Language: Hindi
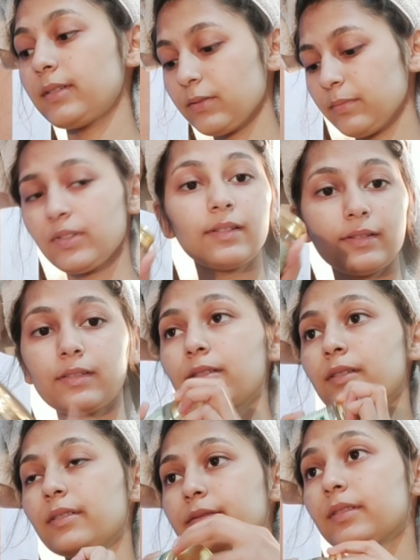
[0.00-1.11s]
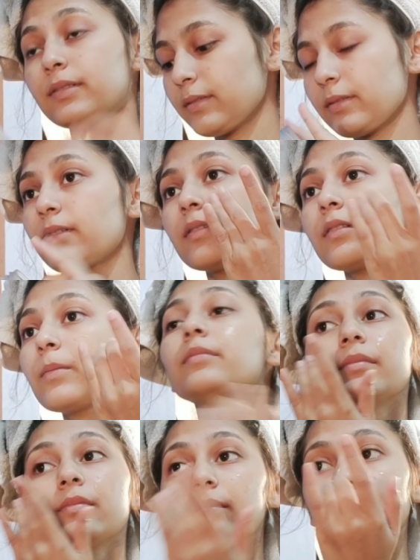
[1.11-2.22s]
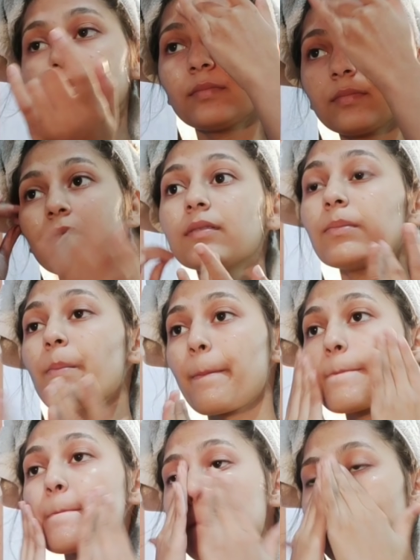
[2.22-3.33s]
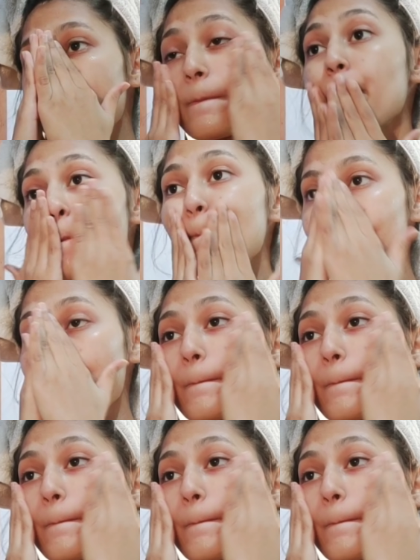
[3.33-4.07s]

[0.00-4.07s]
स्किन केयर करती हूँ मैं एलोवेरा जेल अप्लाई करती हूँ लिप बाम अप्लाई करती